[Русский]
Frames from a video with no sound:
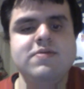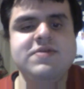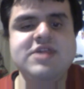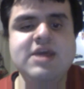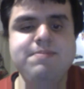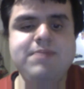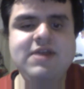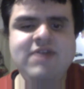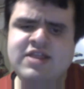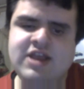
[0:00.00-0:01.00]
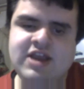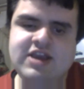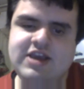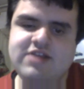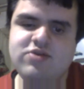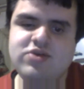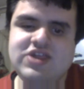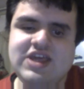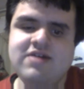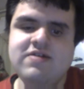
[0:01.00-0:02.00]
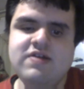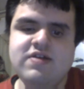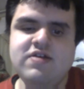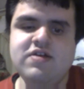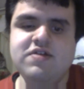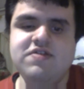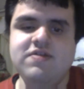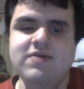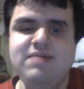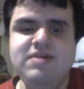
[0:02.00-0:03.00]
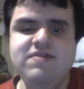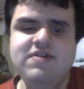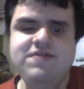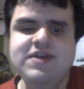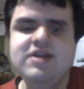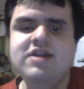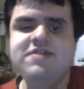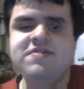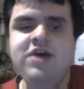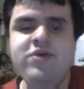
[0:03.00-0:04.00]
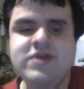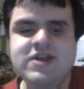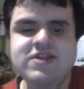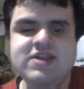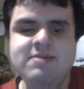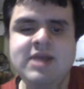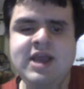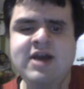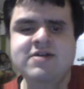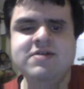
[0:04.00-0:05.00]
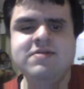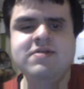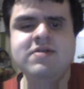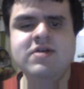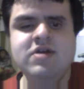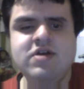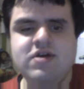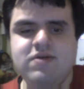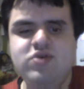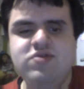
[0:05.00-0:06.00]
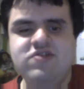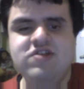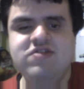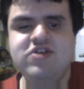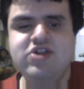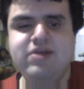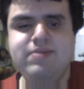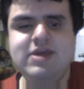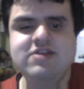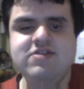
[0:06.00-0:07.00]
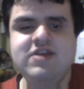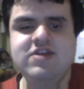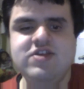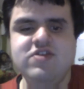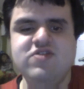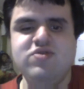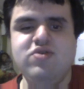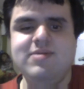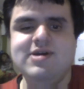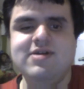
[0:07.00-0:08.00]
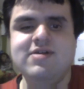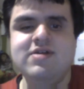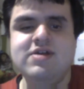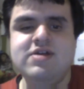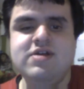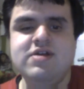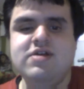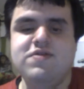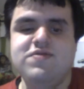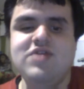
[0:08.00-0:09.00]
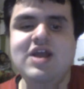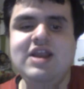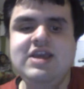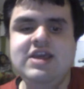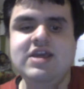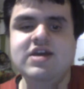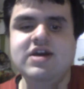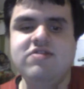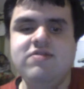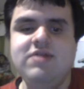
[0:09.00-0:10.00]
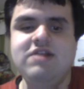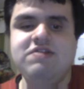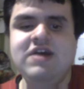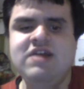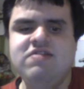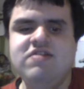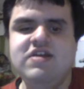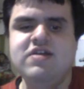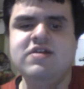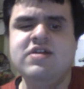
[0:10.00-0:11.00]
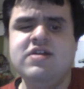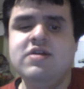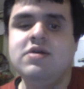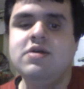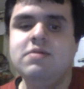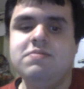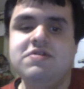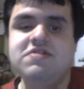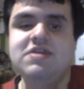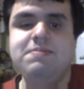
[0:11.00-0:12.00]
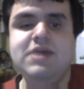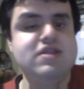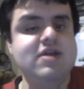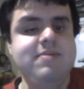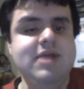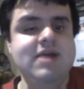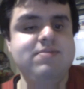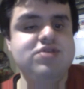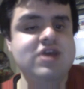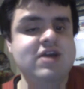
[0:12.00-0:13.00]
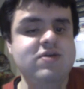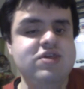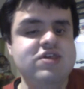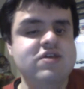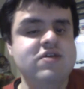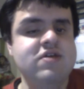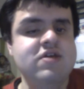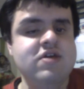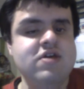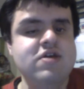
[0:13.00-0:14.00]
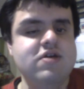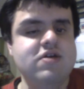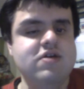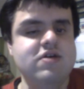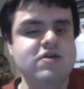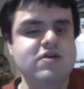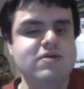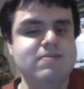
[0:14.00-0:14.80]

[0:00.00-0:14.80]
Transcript: Всем привет, дорогие друзья! С вами в эфире Сталкер Сибиряк. Вот уже целый месяц я сижу дома, вдали от цивилизации, постепенно приобщаюсь к...